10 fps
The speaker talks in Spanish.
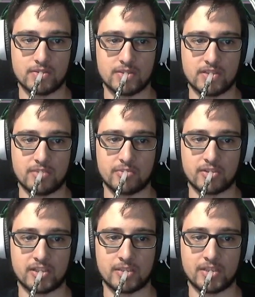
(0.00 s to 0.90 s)

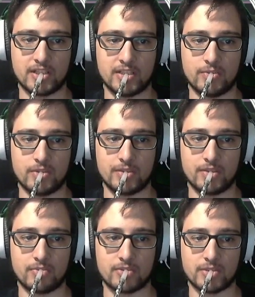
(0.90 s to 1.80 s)
Importar bien al 9 y
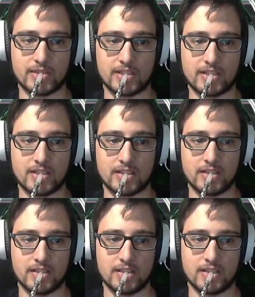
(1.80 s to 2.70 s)
lo hemos de bajar
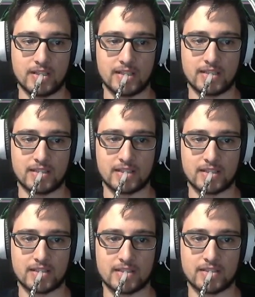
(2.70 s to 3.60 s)
al 3.